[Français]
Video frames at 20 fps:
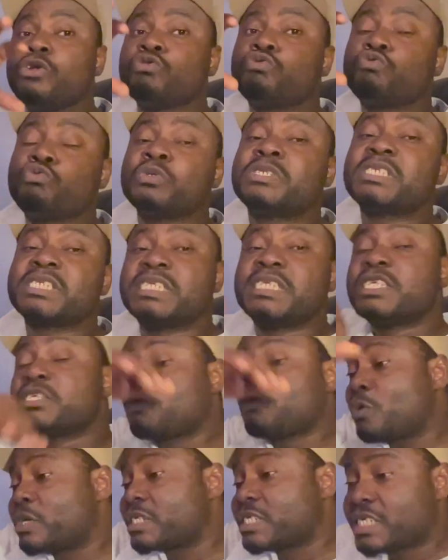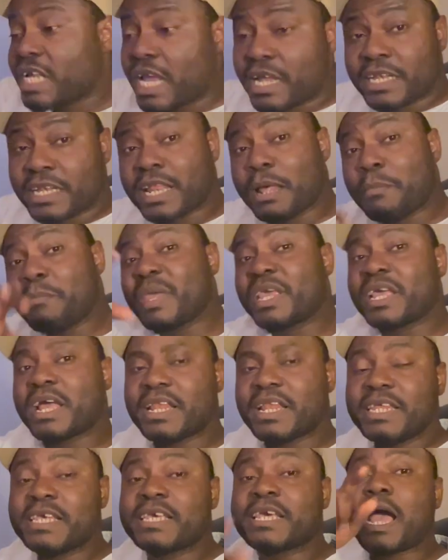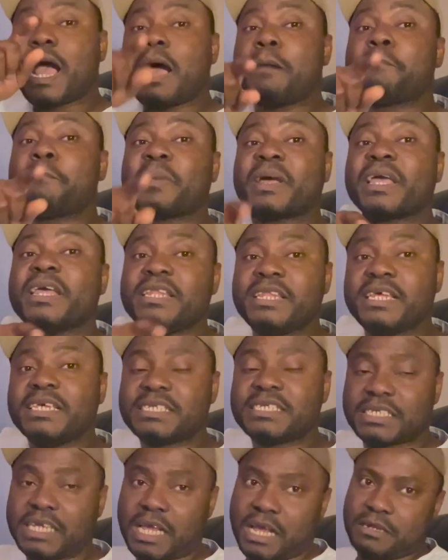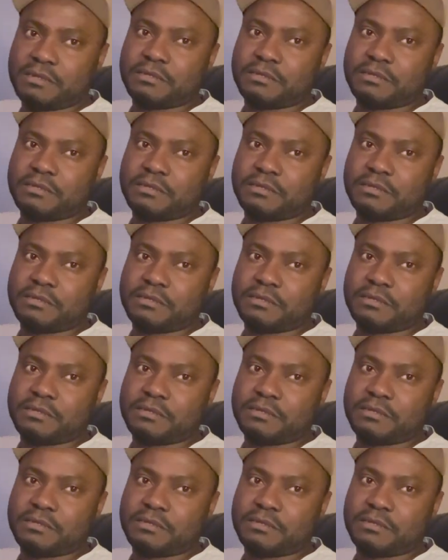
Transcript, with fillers: Tout ce qui concerne la mécanique, apprenez ça.